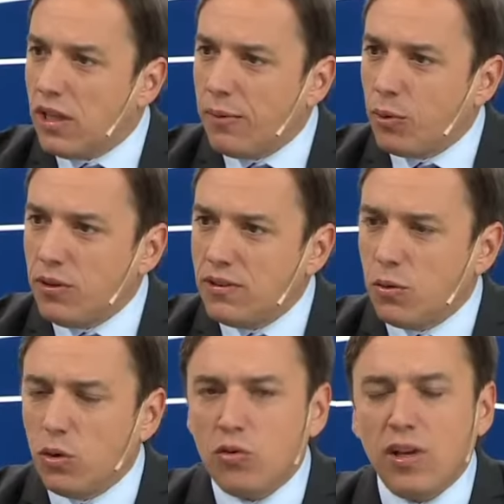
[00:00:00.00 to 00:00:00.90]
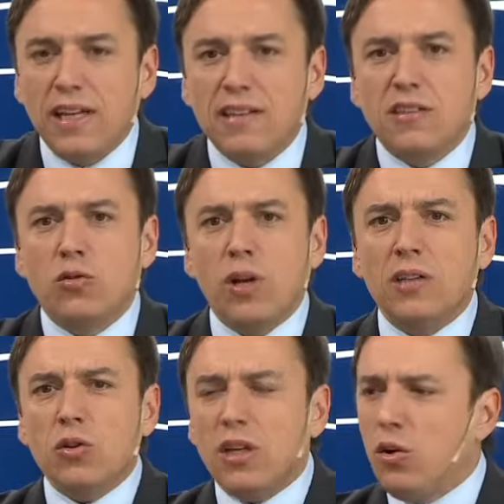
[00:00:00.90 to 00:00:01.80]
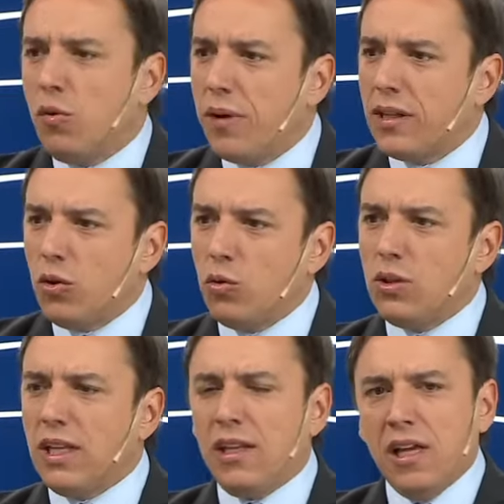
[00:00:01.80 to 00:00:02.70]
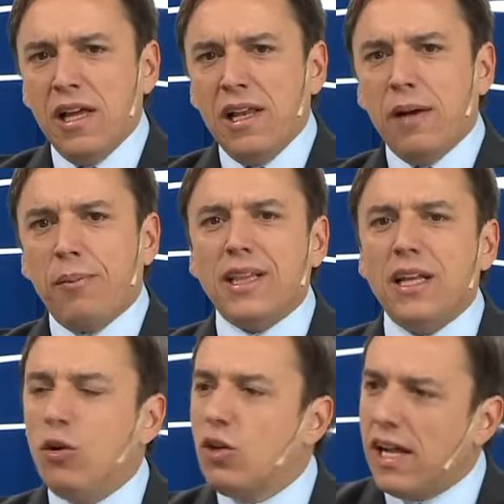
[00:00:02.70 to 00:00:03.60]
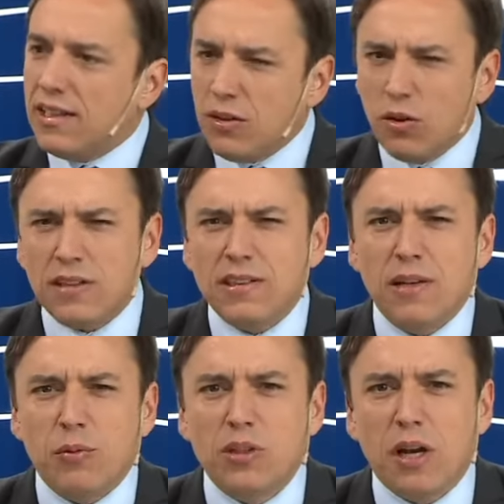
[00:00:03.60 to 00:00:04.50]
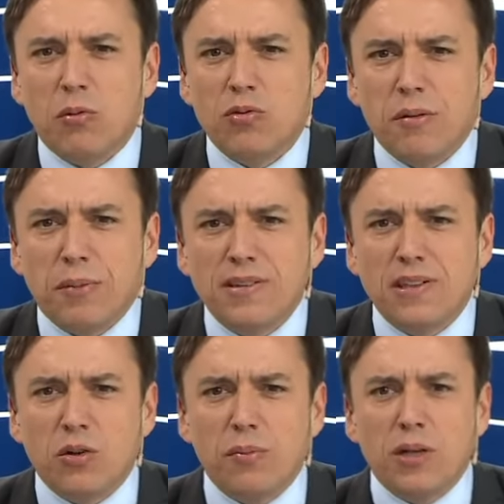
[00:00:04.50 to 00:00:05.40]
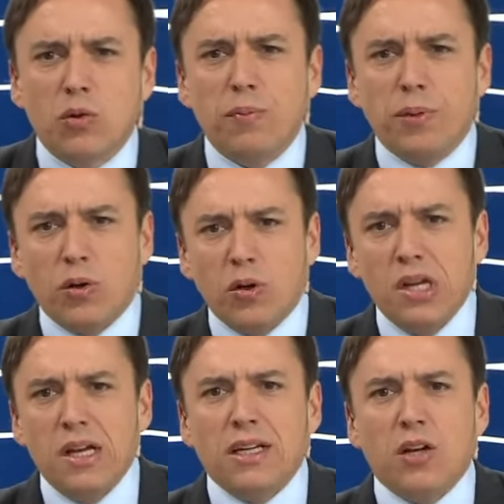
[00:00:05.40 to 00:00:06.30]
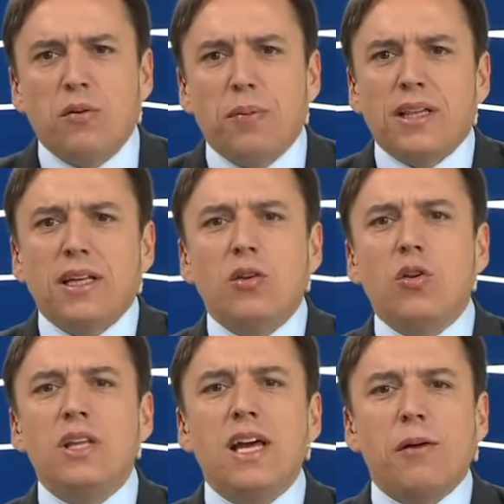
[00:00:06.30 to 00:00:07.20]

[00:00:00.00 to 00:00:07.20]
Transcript: de la provincia de Buenos Aires hizo un acto. Quiero compartir con usted la parte de los cánticos. Recién le mostramos el pase con Majul, pero quiero compartir donde